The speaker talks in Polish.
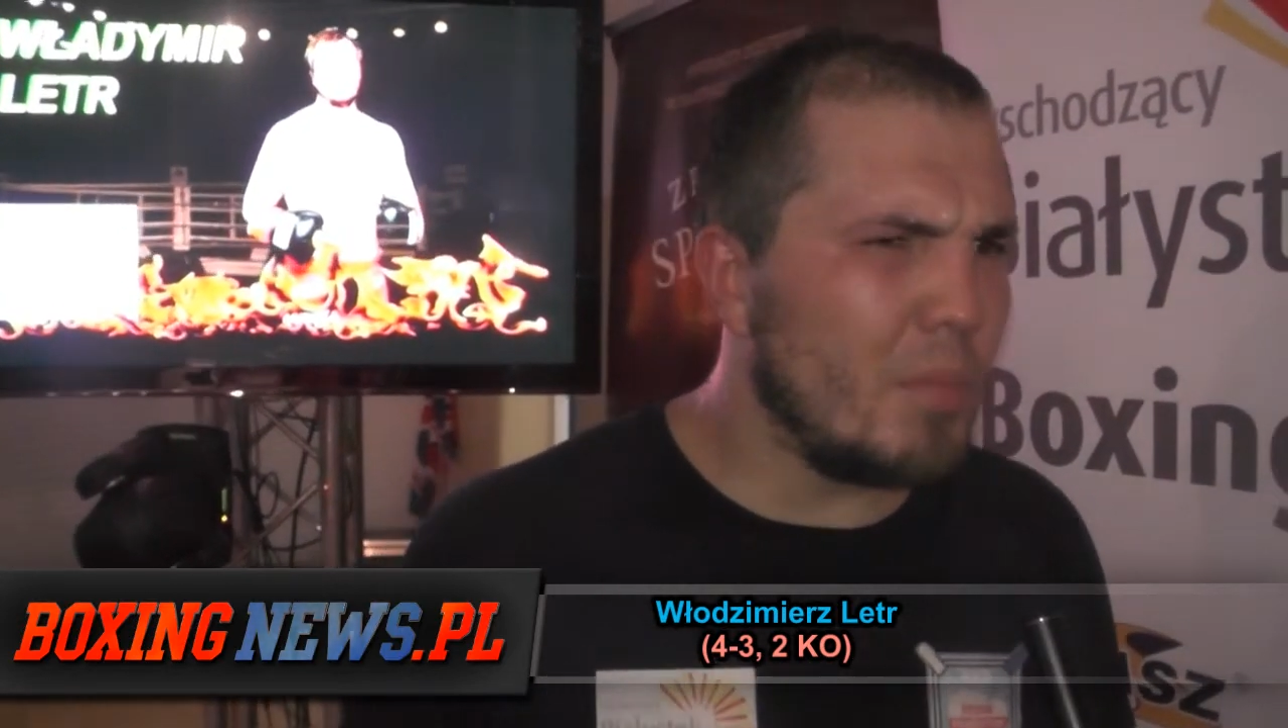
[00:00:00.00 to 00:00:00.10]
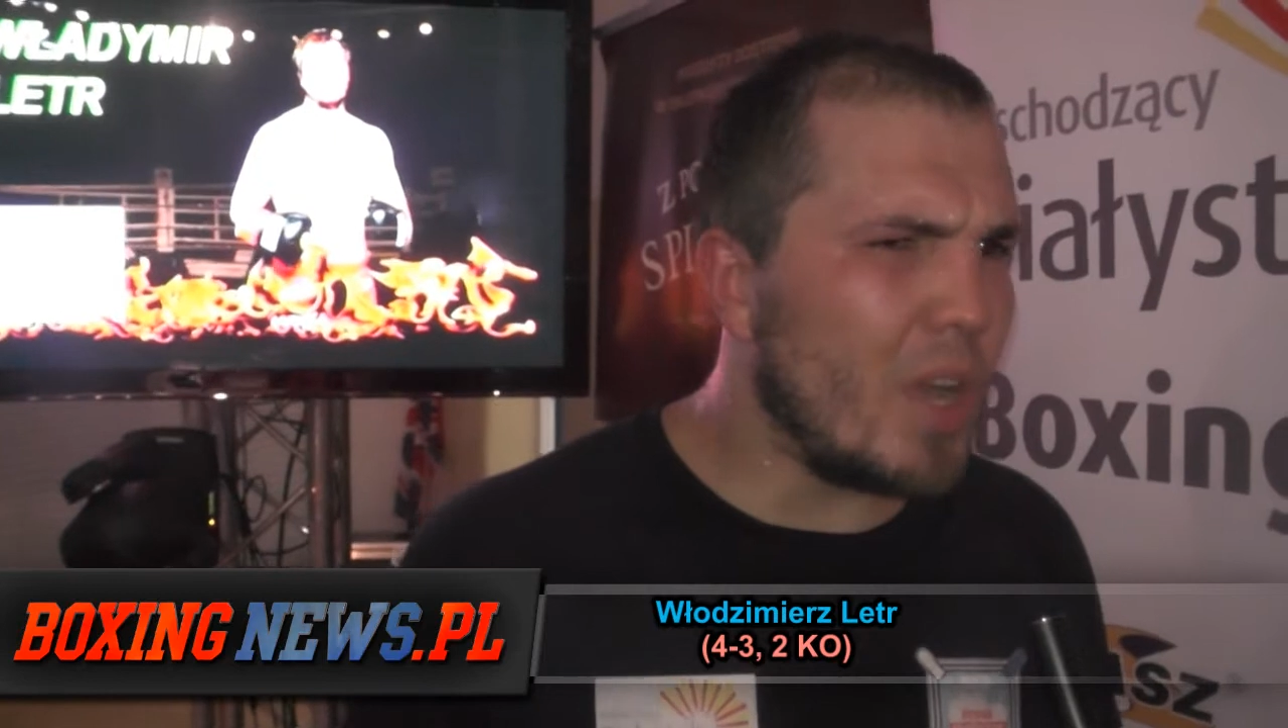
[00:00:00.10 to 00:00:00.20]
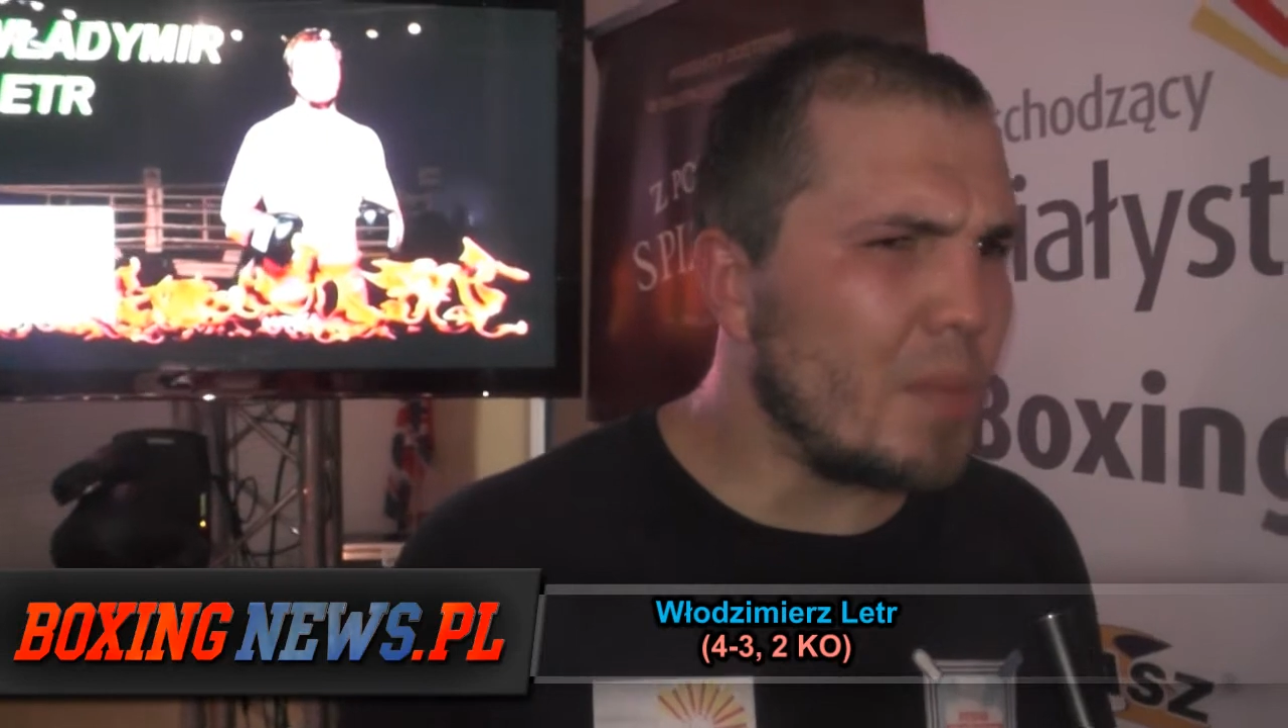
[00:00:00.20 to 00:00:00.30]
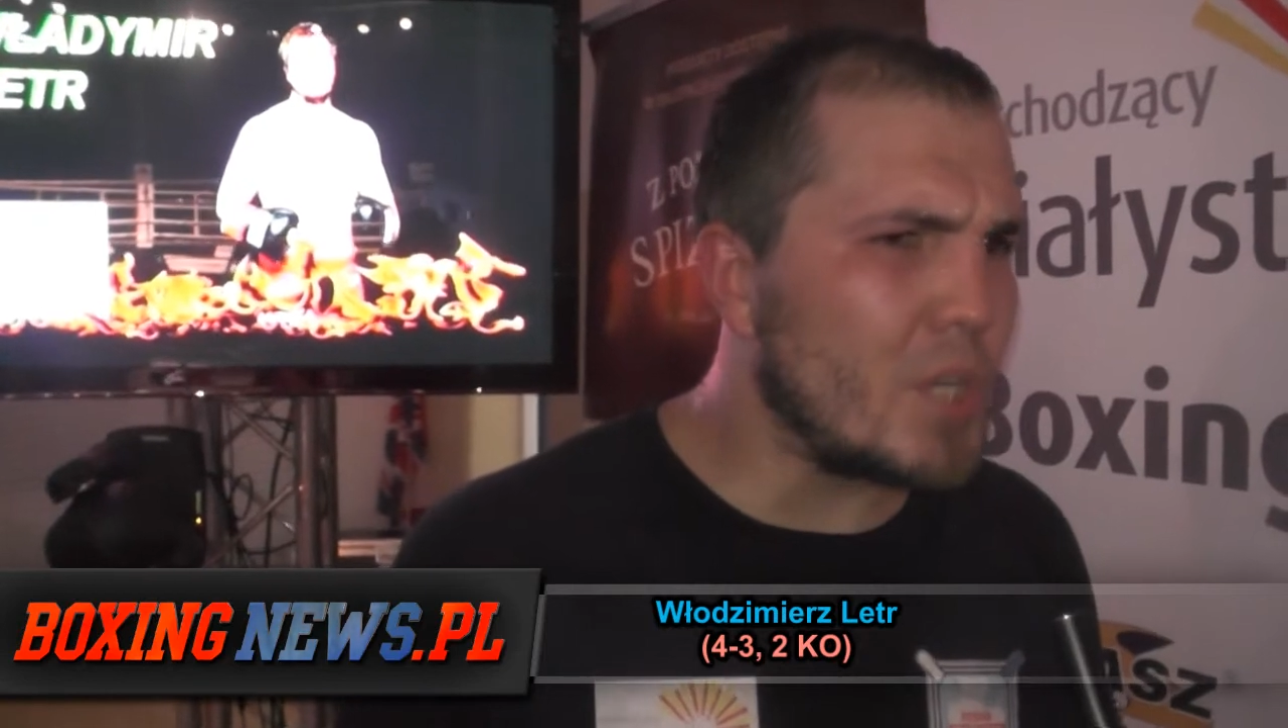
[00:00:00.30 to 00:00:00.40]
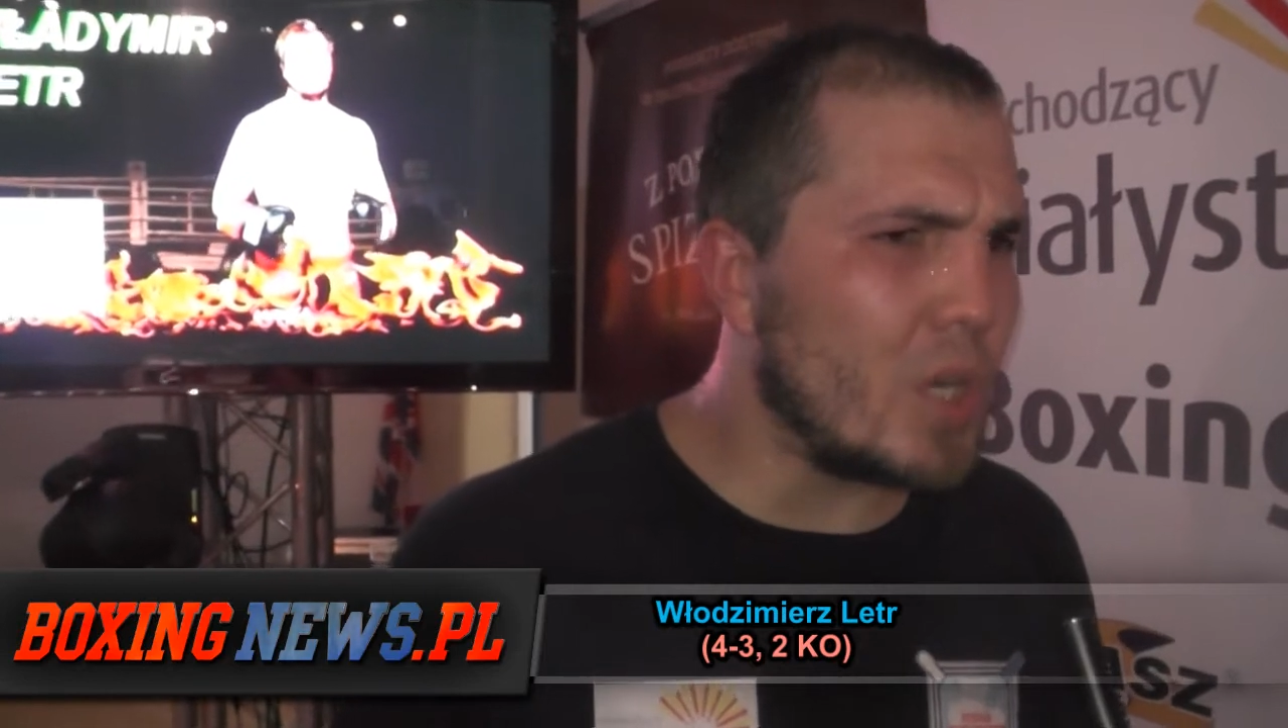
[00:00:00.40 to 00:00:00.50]

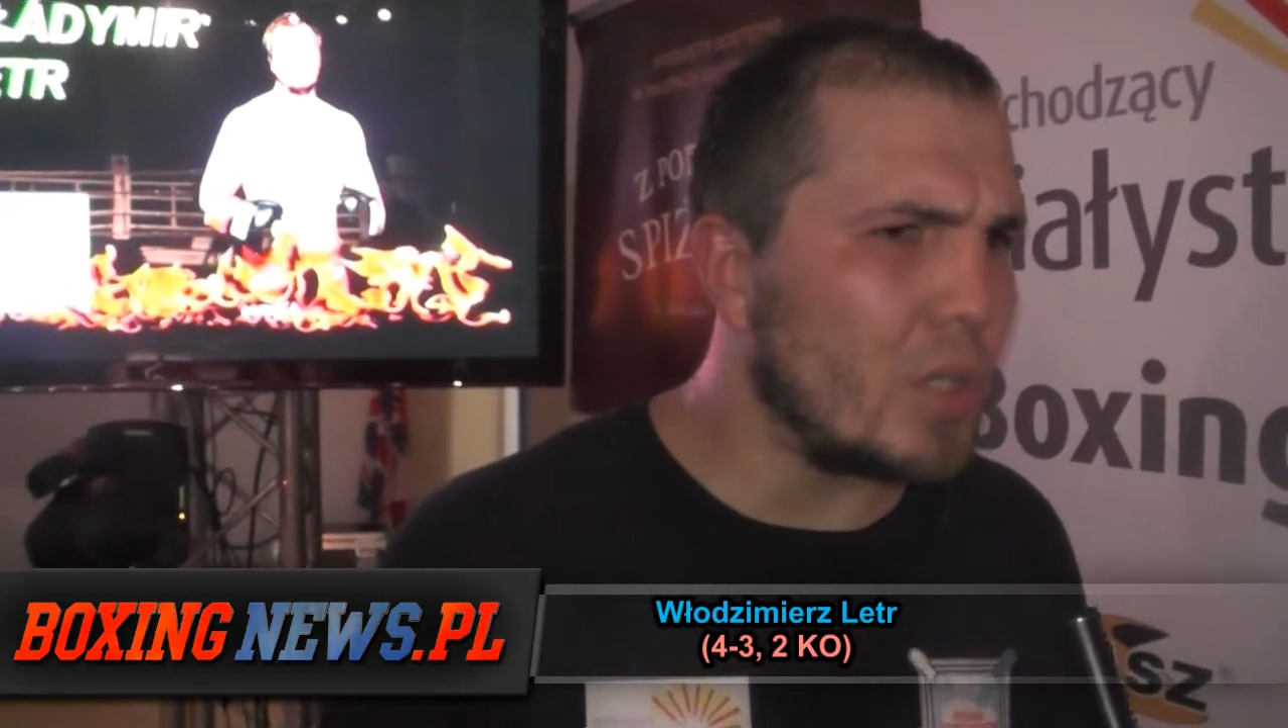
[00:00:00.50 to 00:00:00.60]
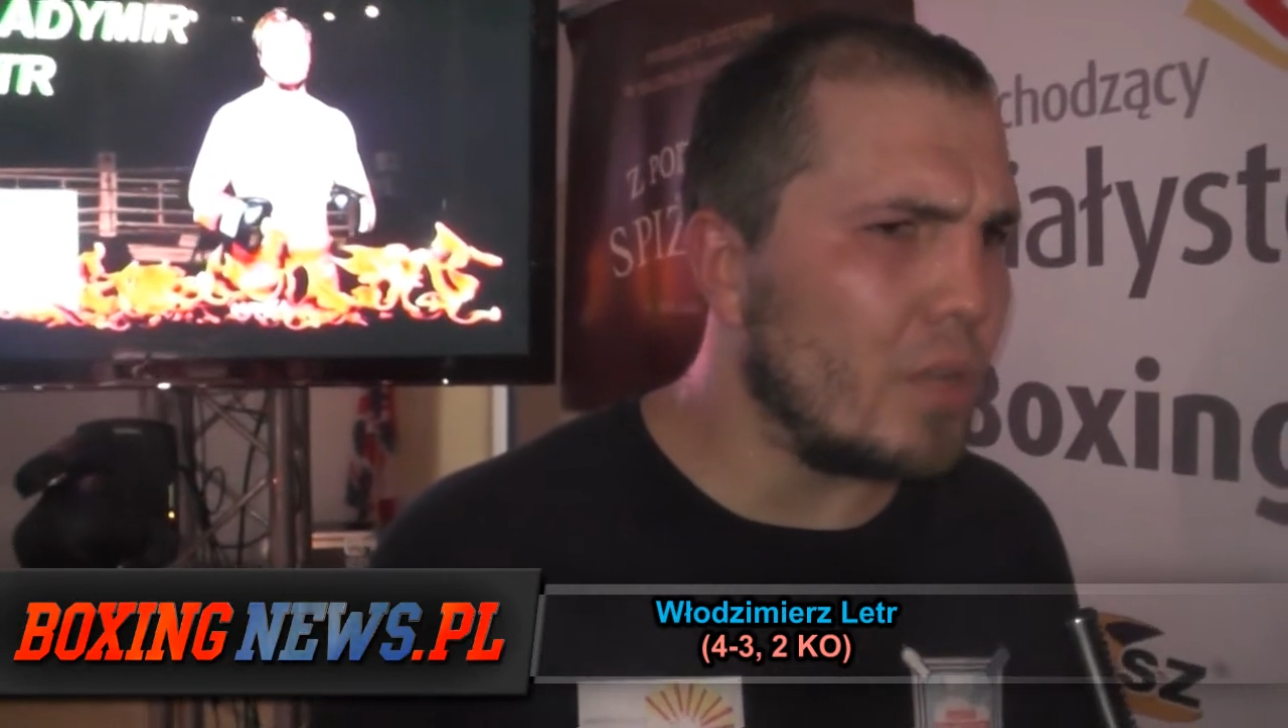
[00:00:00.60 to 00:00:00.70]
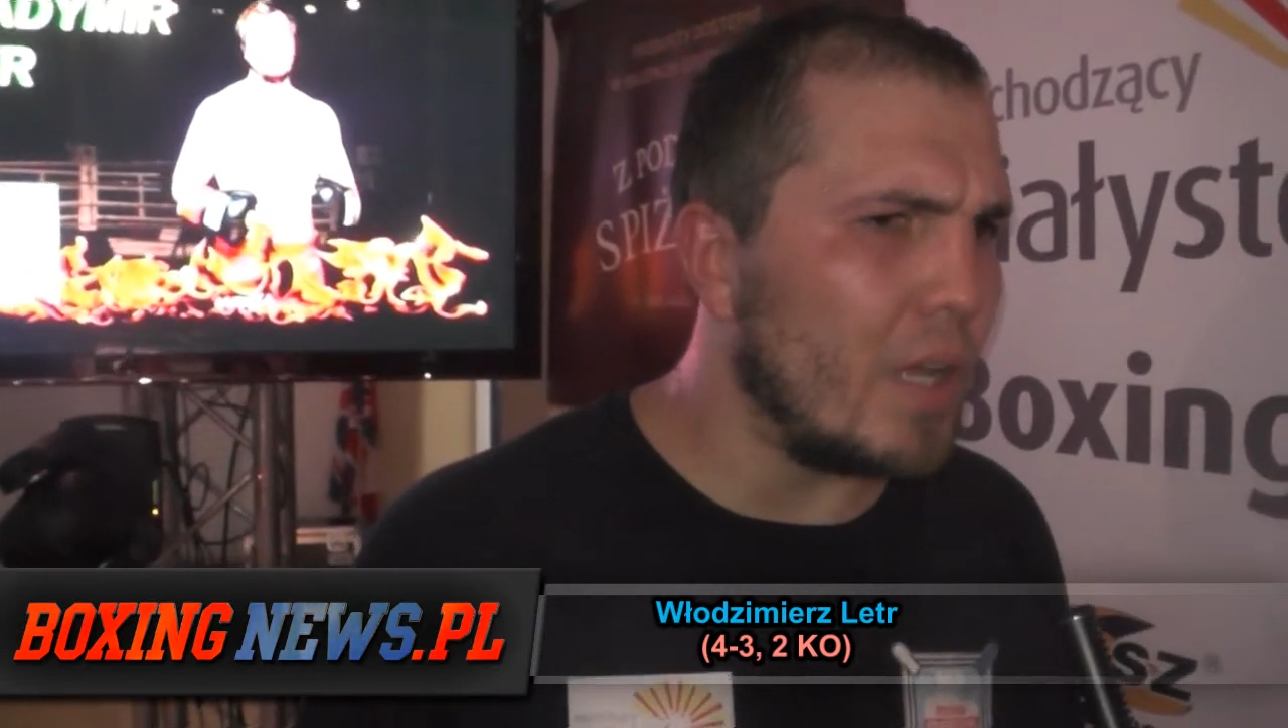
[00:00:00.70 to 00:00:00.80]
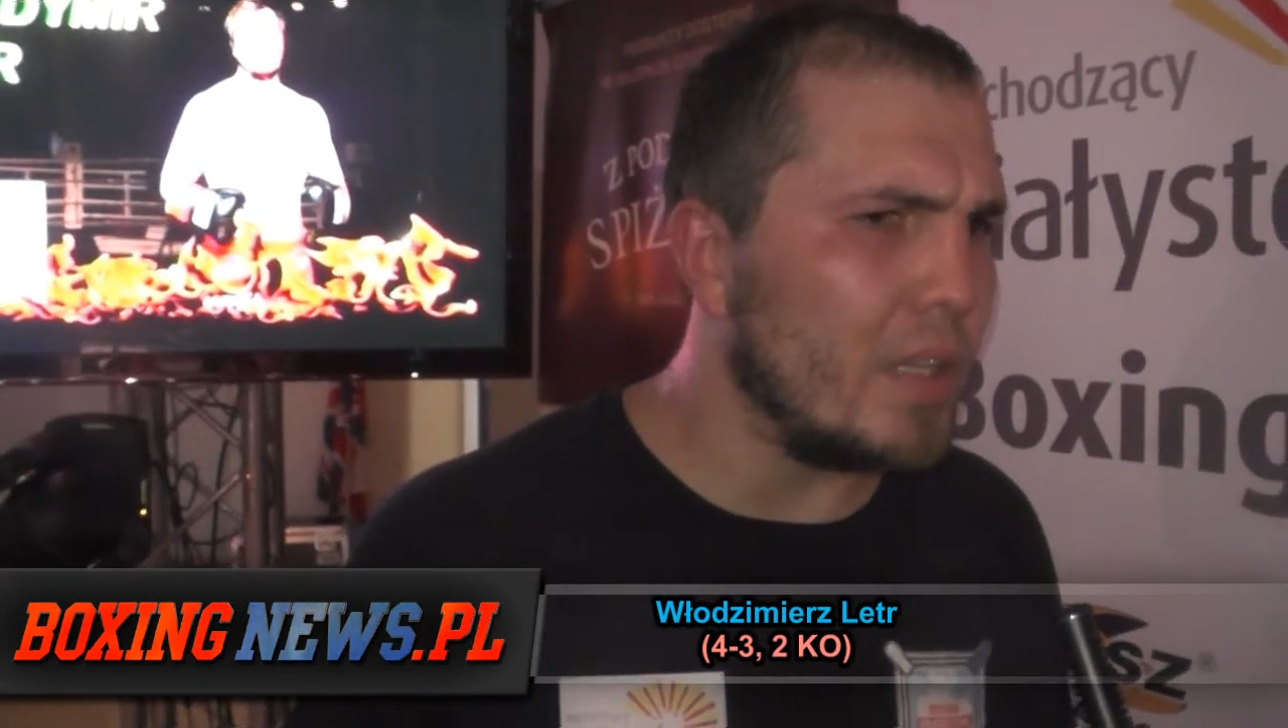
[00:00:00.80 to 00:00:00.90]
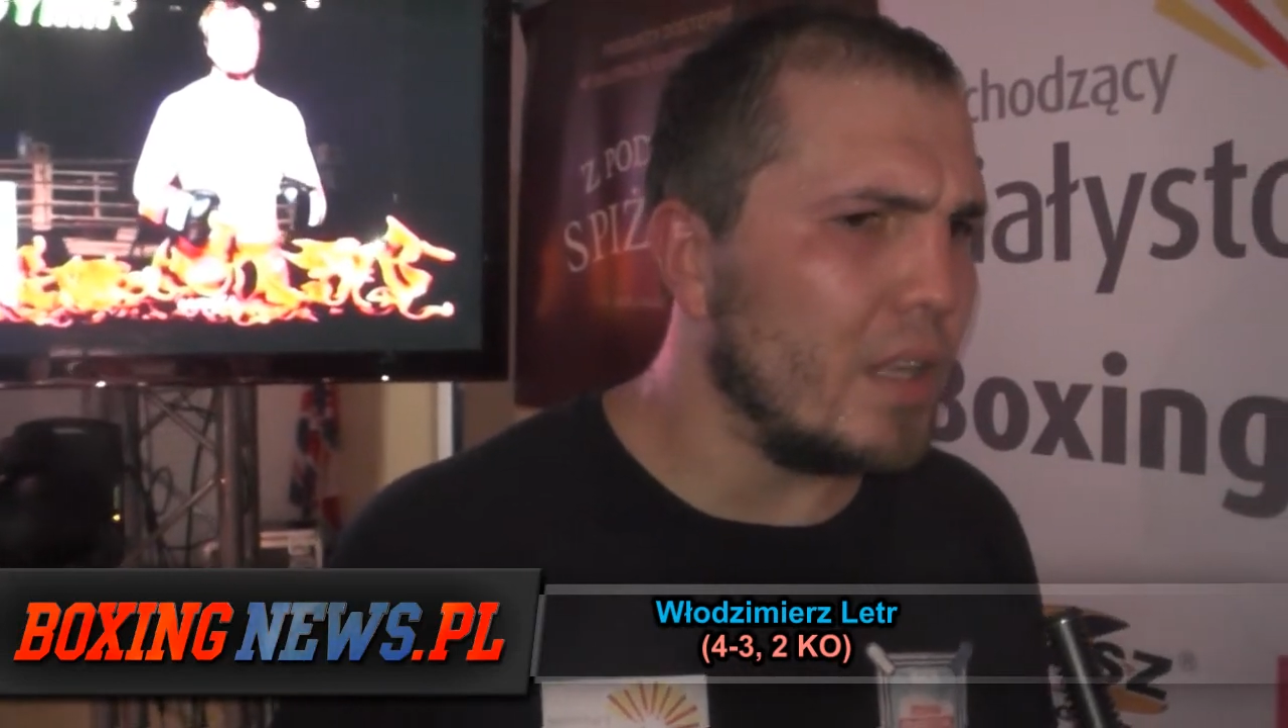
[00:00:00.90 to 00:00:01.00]
Byłem
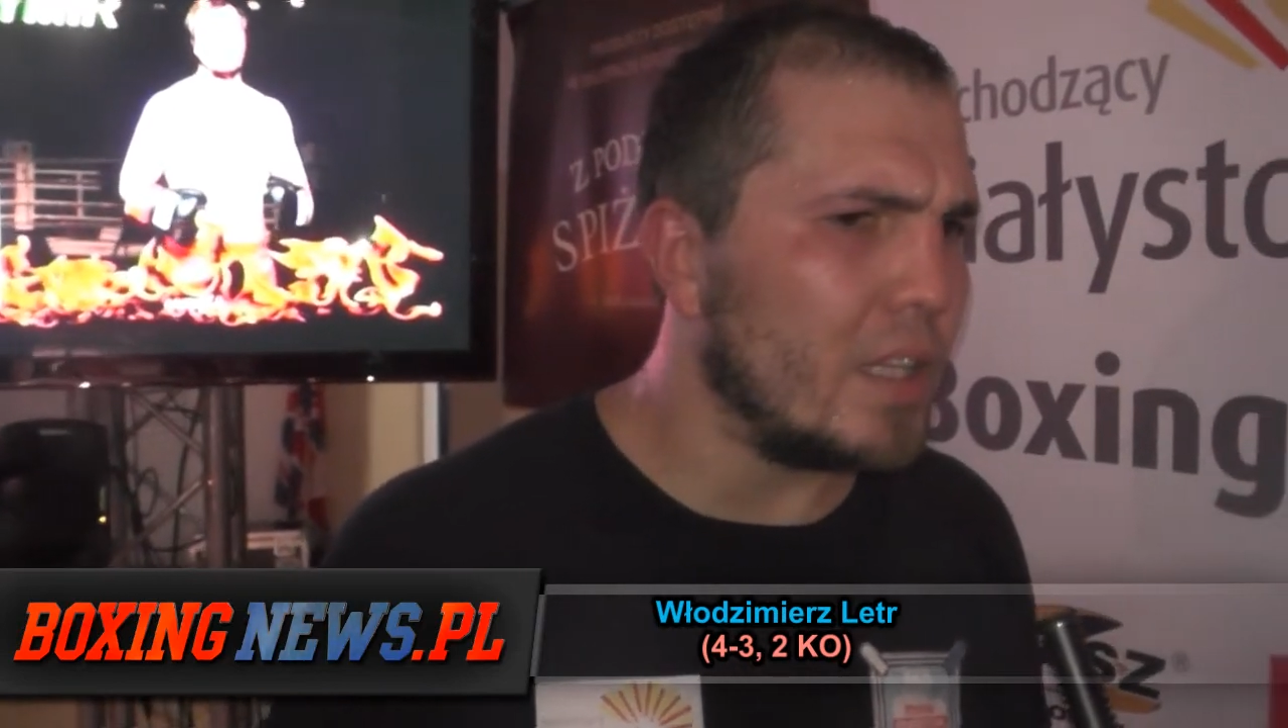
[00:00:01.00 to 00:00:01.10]
przygotowany